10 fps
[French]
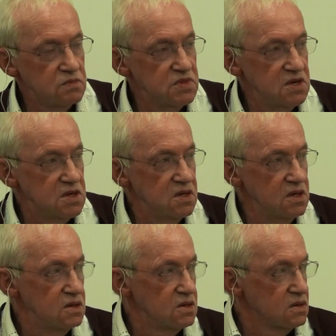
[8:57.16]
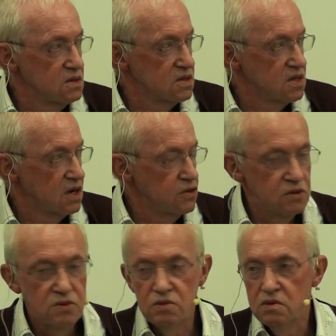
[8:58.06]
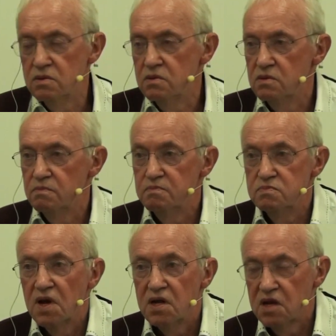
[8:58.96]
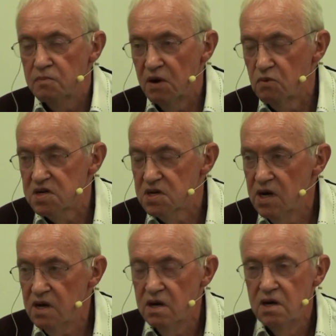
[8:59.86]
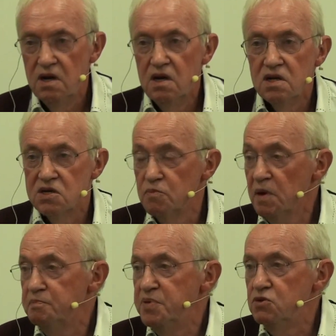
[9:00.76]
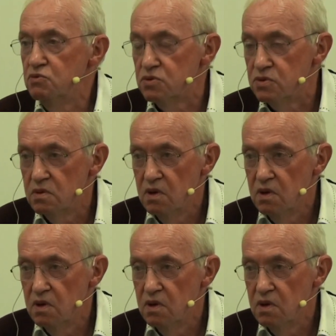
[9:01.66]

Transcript: sommes ici dans un lieu euh, interparoissial, c'est le pape Pie XII,